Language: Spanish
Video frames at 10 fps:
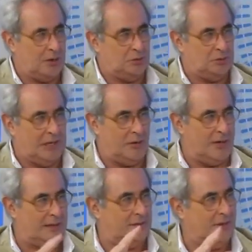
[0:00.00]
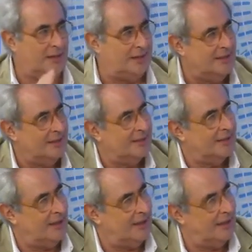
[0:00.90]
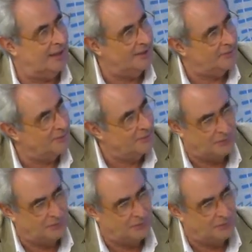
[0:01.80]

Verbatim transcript: contado antes por supuesto,